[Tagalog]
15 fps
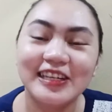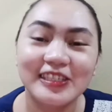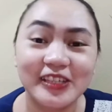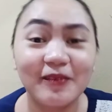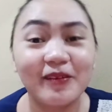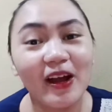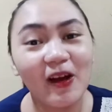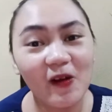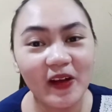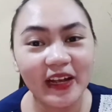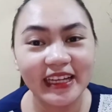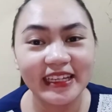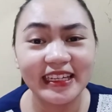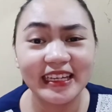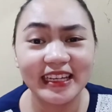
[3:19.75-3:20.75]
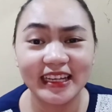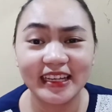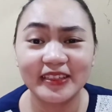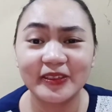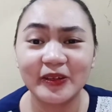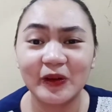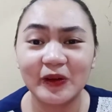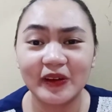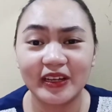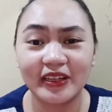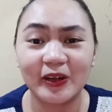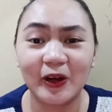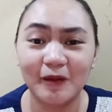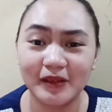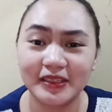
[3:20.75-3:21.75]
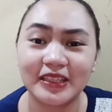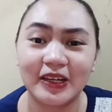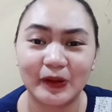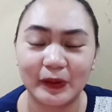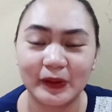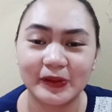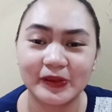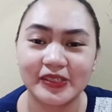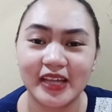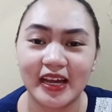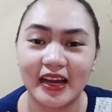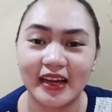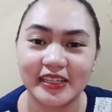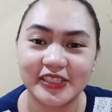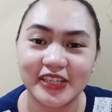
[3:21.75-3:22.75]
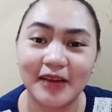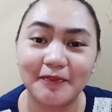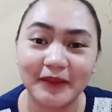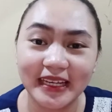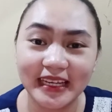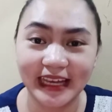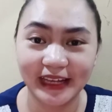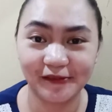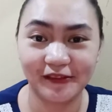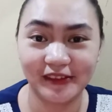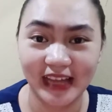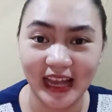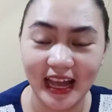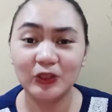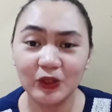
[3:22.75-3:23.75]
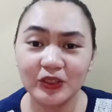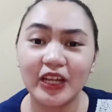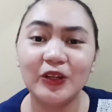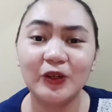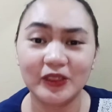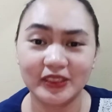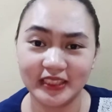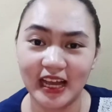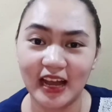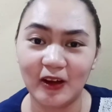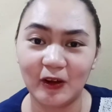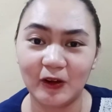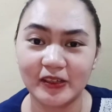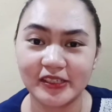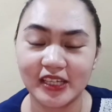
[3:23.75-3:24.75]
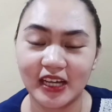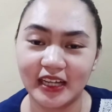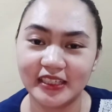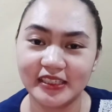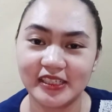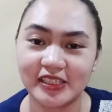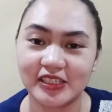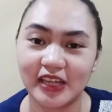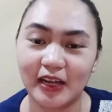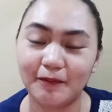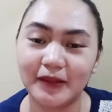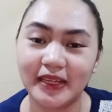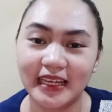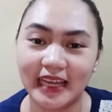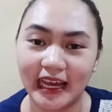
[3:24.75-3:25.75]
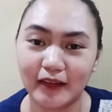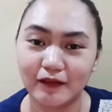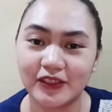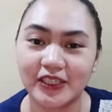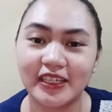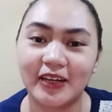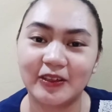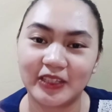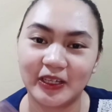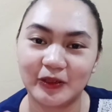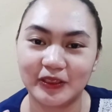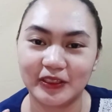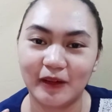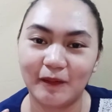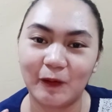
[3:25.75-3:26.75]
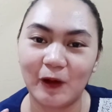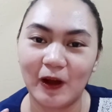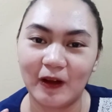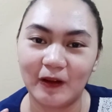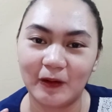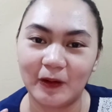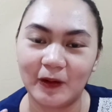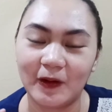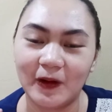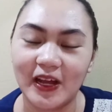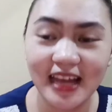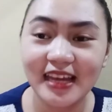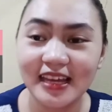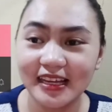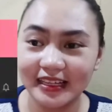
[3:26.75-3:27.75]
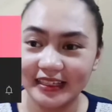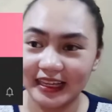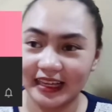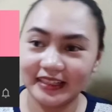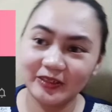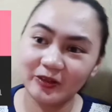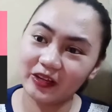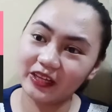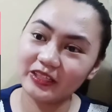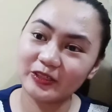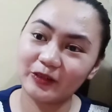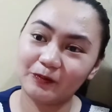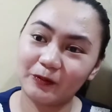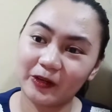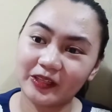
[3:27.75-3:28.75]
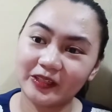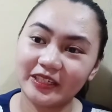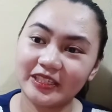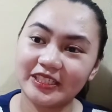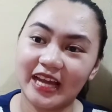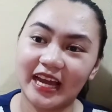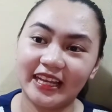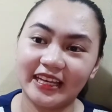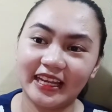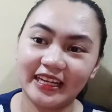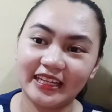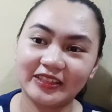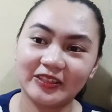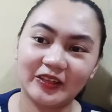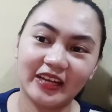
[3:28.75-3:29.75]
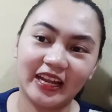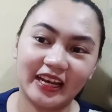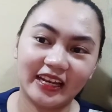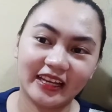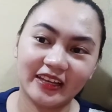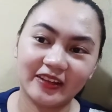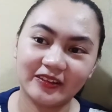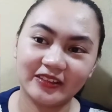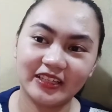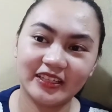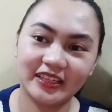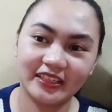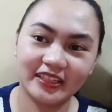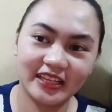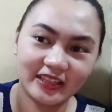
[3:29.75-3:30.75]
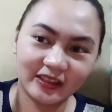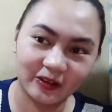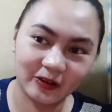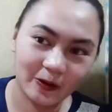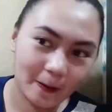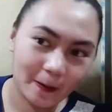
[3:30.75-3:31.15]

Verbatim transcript: Sobra akong kinilig nung nag-comment ako sa Shopee Live niya. Nanood nga ako sa kanyang Shopee Live. Shinout out niya po ako. Yan, you can support her channel. Ito, ilalagay ko din yan dito.